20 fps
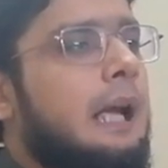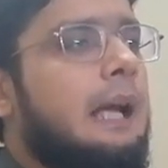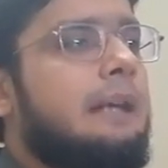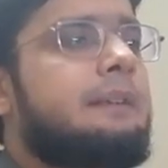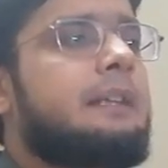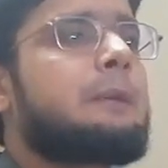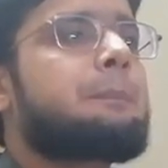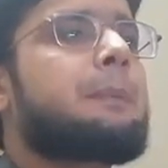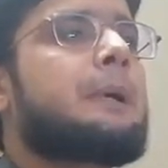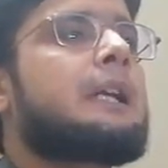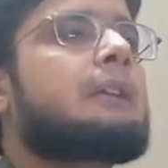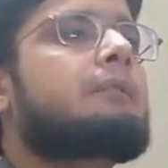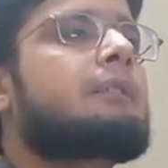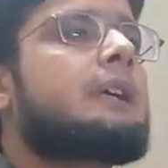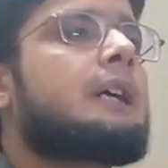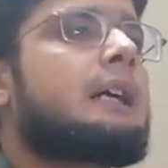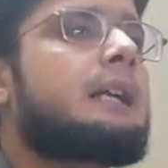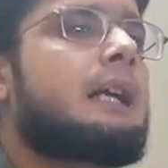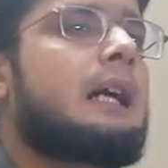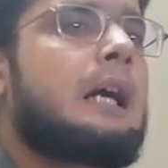ऐसी पैरवी
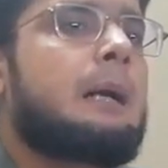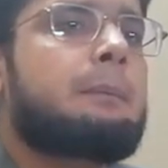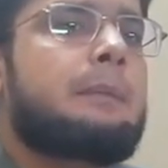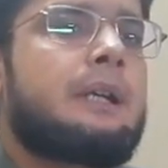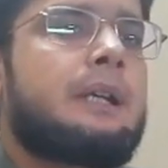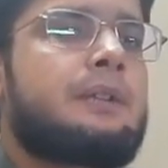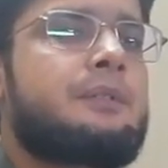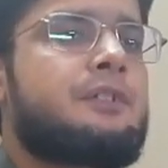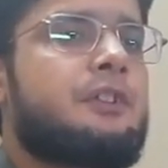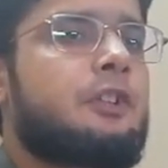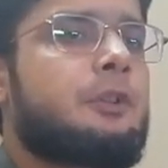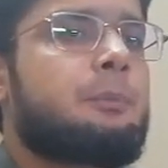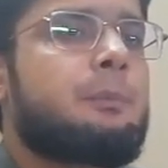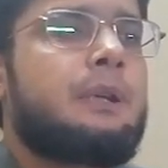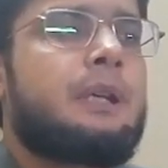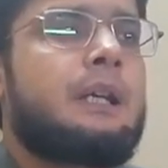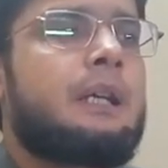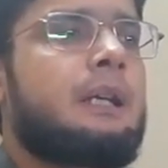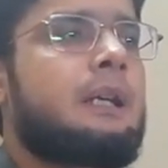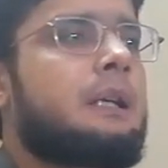का नाम है
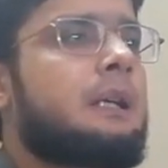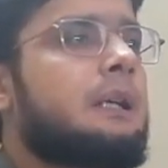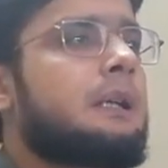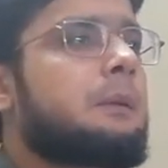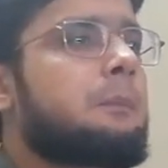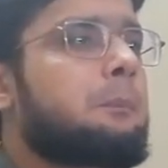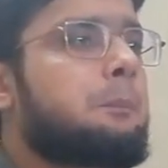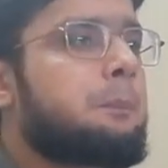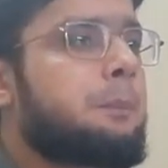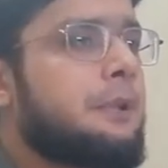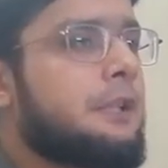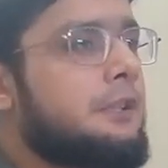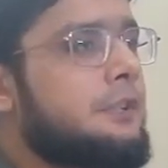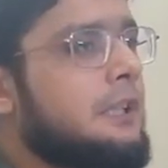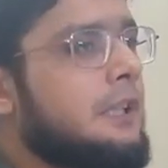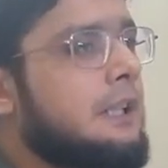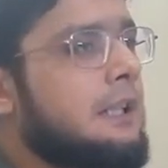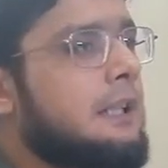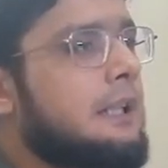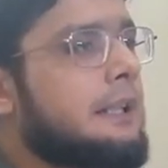जिसमें
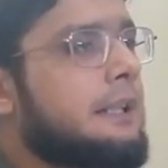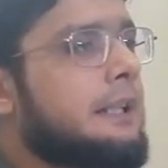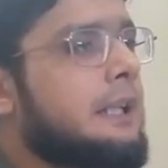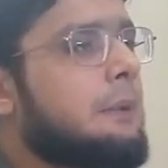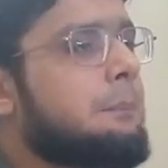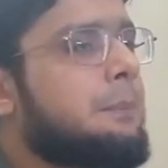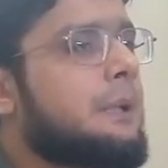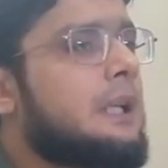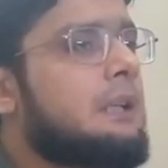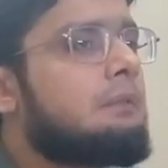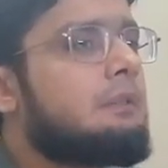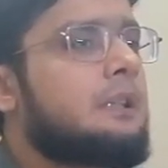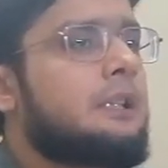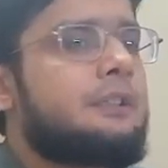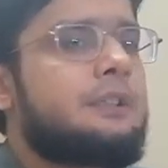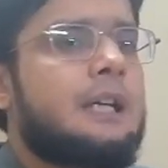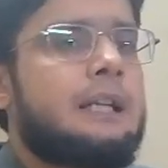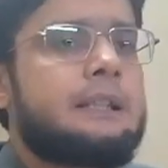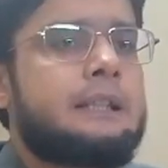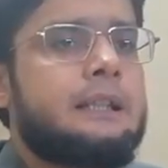पीछे लग के पैरवी की
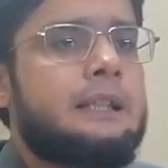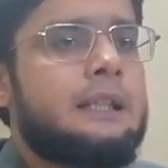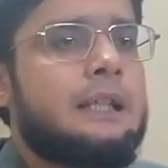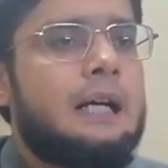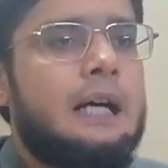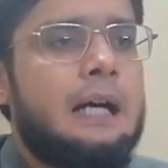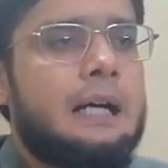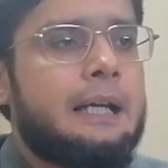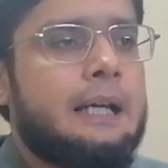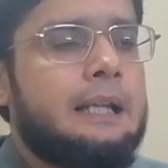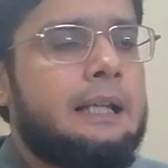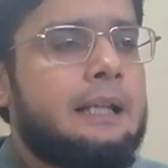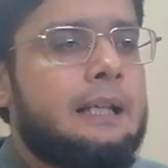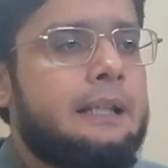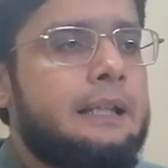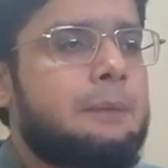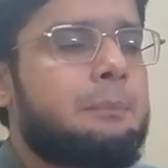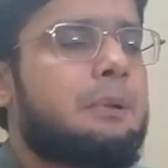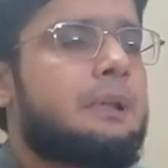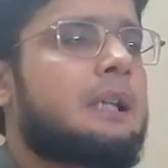जाती है आगे
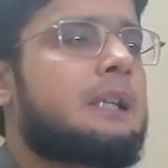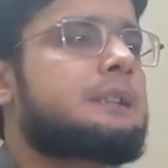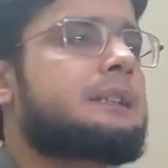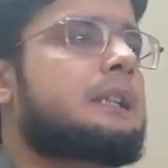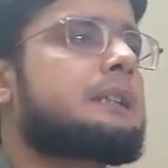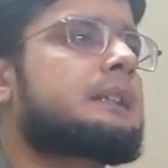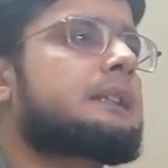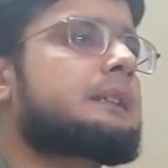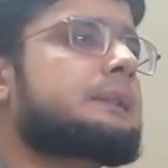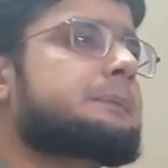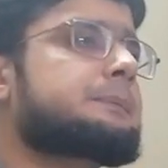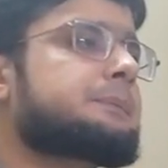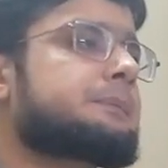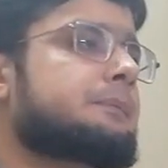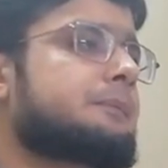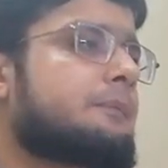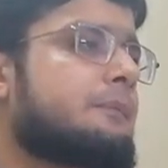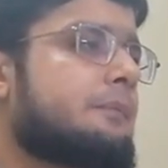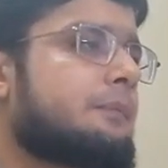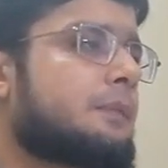नहीं बढ़ा जाता
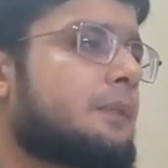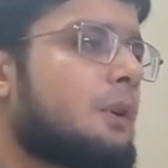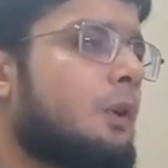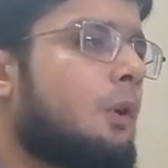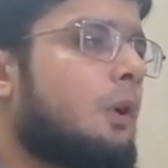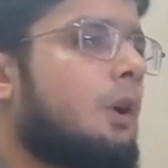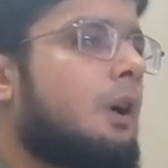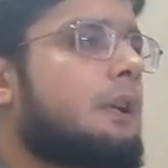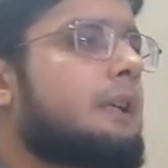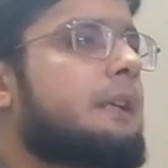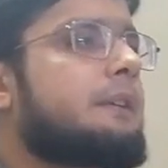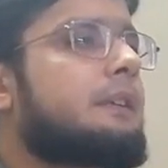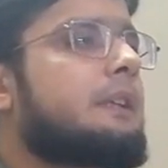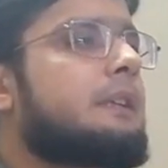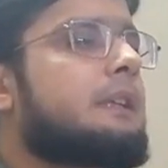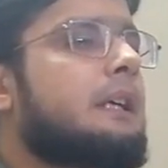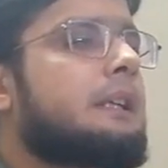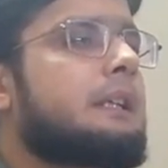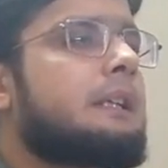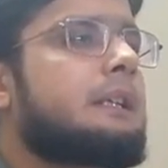और ये
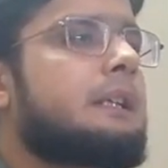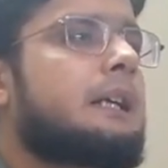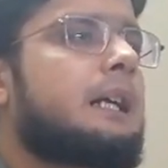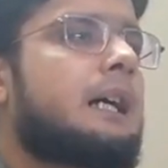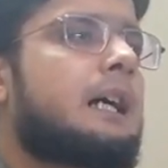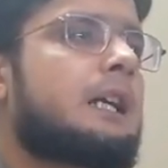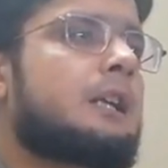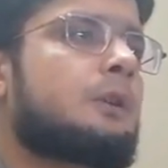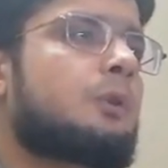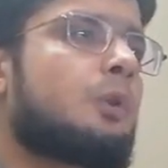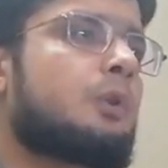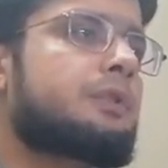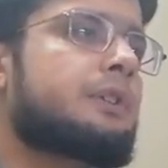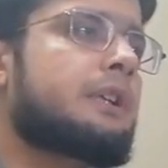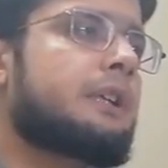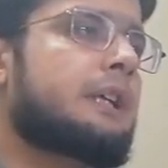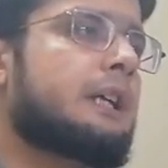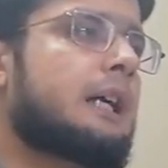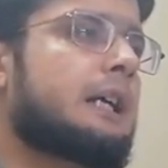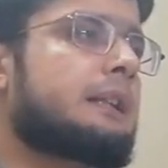ज़िंदगी के हर
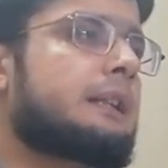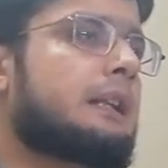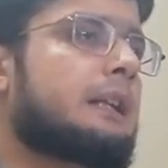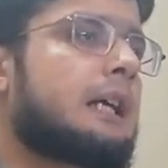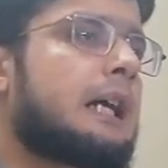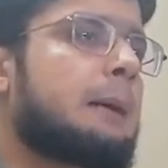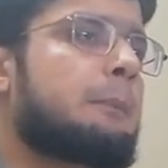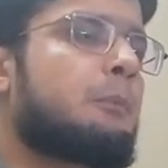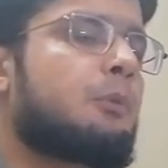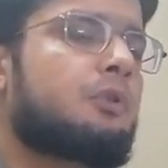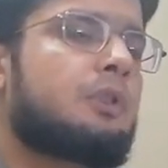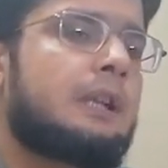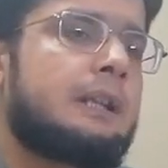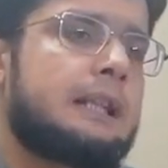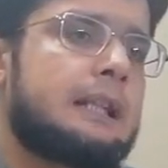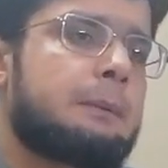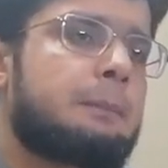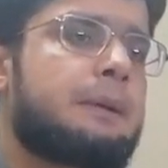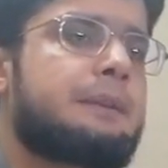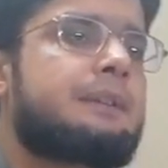गोशे के अंदर आप
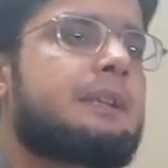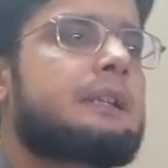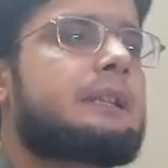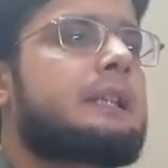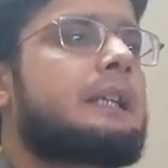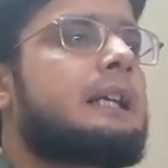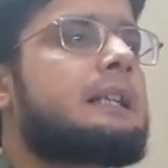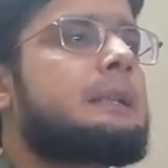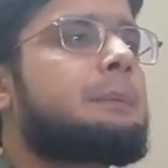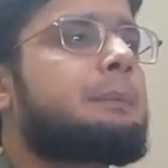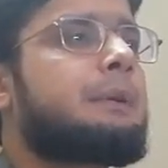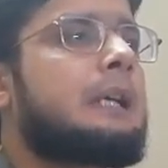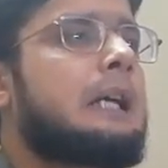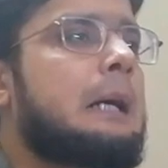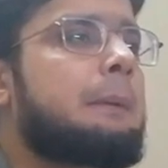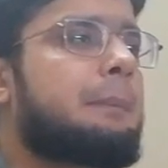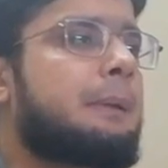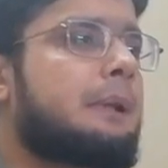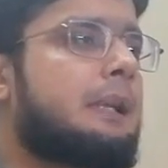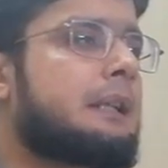मुसल्ली बन सकते हैं जबकि
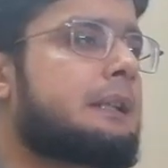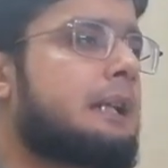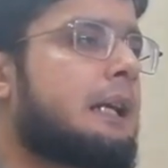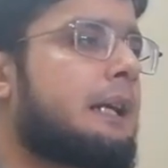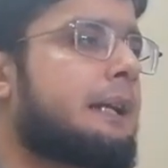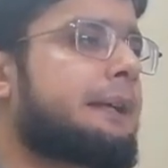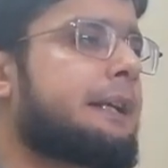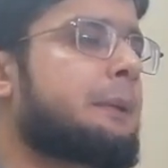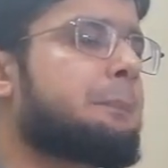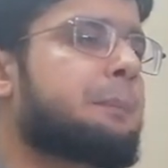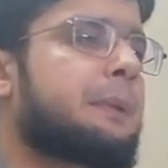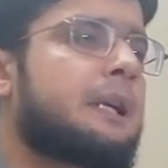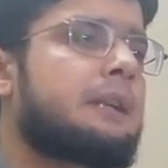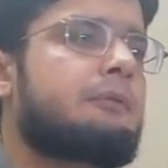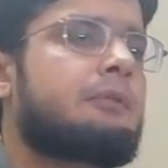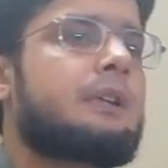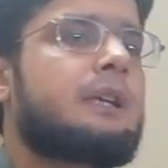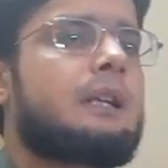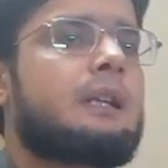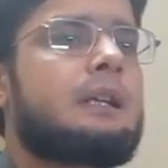आप अल्लाह ताला की
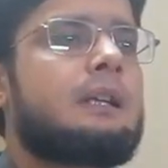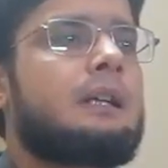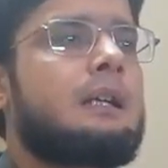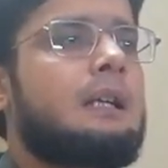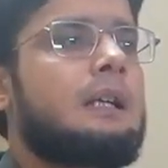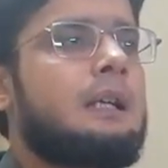पैरवी करें